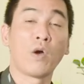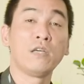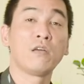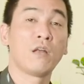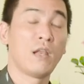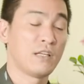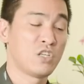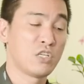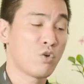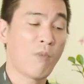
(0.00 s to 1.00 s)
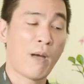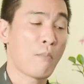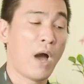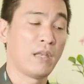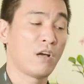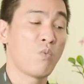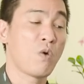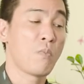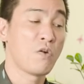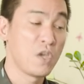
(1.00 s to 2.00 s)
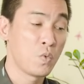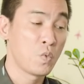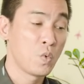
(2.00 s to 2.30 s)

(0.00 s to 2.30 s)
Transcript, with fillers: thủy cho nên là sinh xuất bản mệnh nó cũng không bao nhiêu